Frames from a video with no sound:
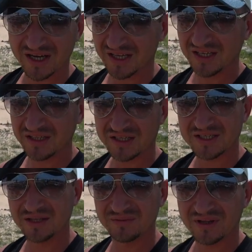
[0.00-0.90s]

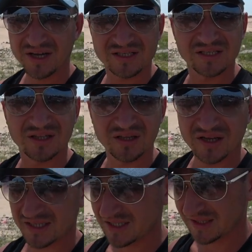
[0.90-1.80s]
11, 12,
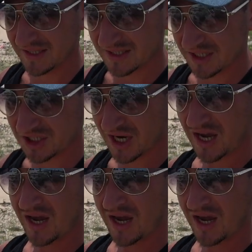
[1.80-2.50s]
13 тысяч